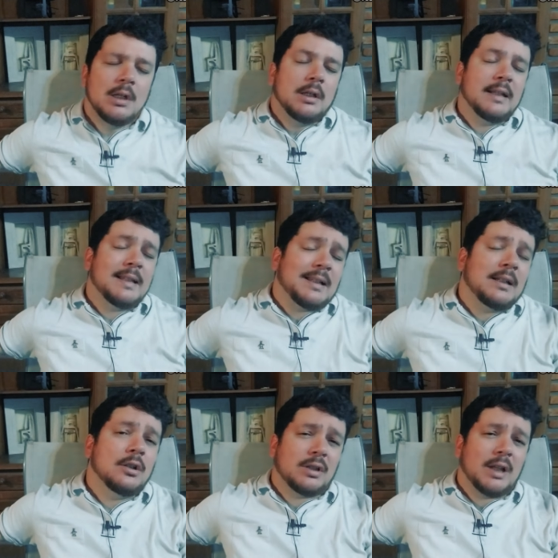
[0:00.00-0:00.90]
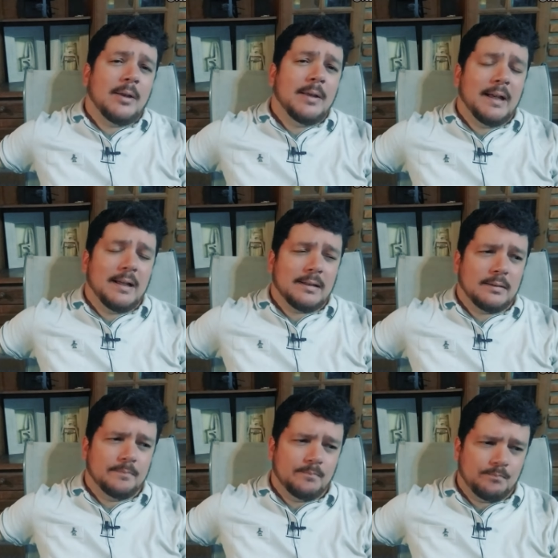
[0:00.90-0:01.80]
Quizás si no sabías,
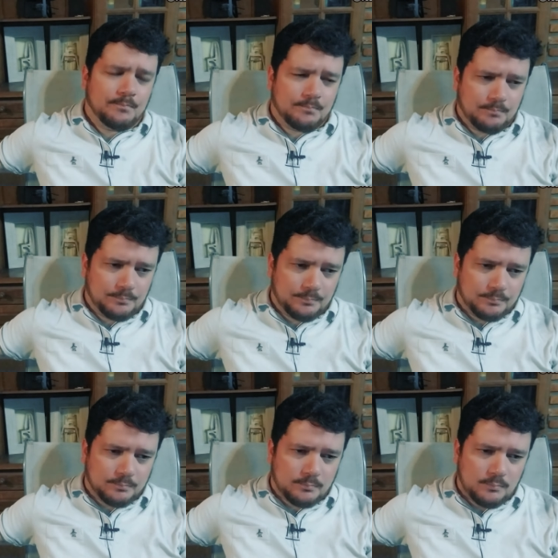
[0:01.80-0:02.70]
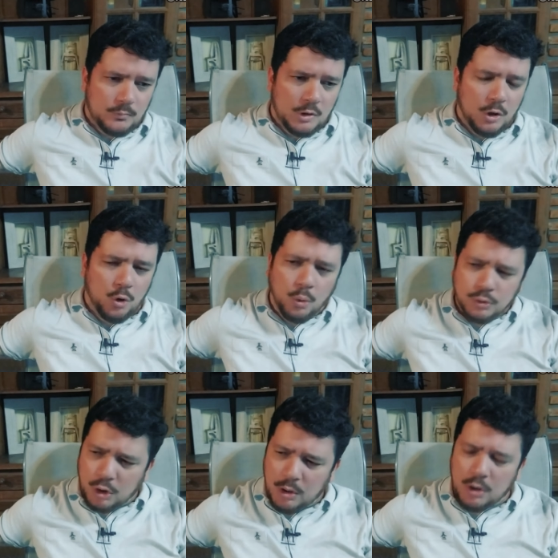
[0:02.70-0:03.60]

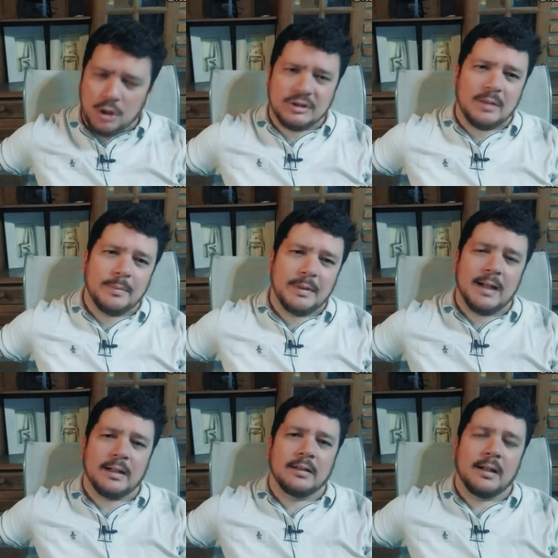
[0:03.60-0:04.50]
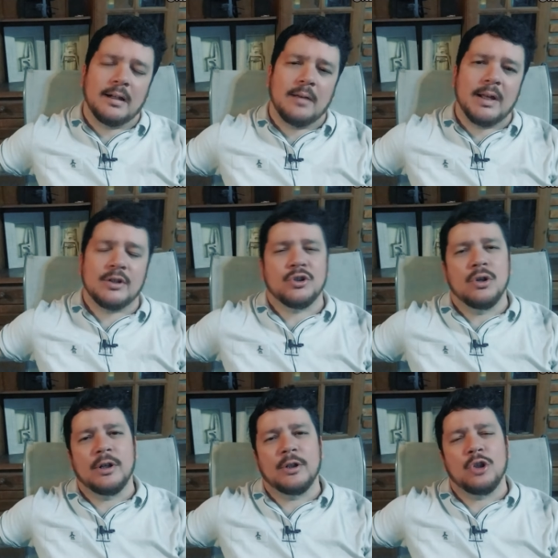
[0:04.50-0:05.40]
justo luego de terminar de grabar
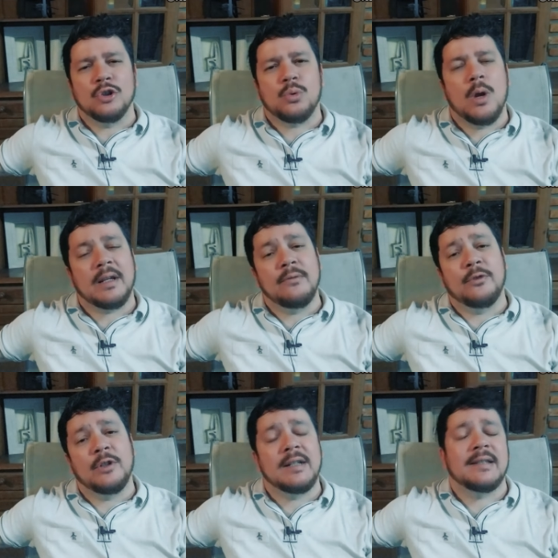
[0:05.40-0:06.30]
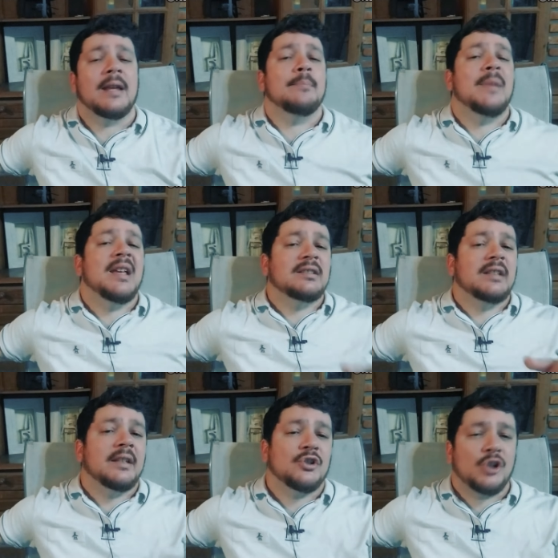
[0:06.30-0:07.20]
Joker 2, Joaquín Phoenix se mete
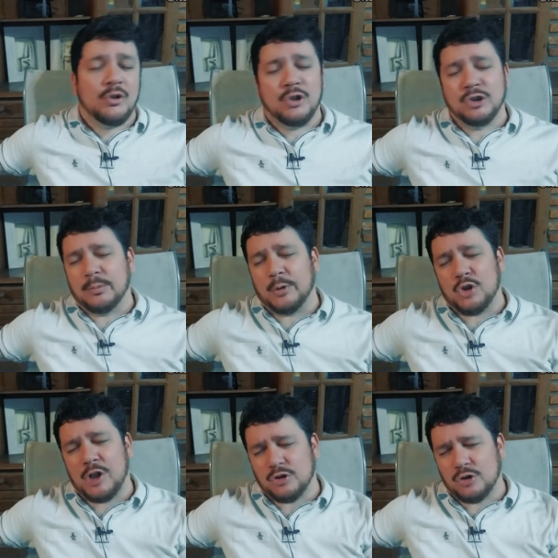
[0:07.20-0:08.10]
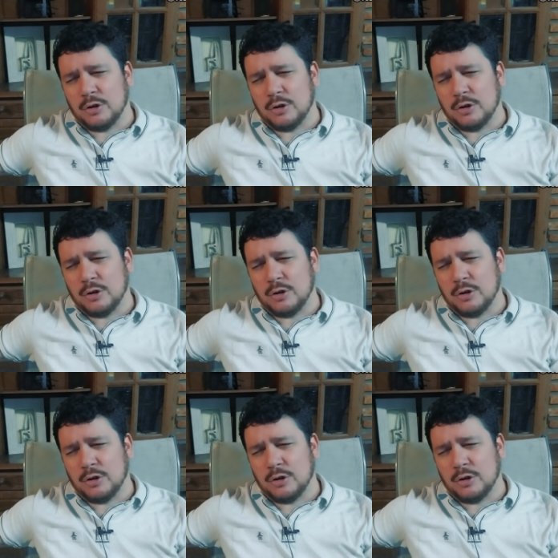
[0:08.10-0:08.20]
de lleno en otro proyecto.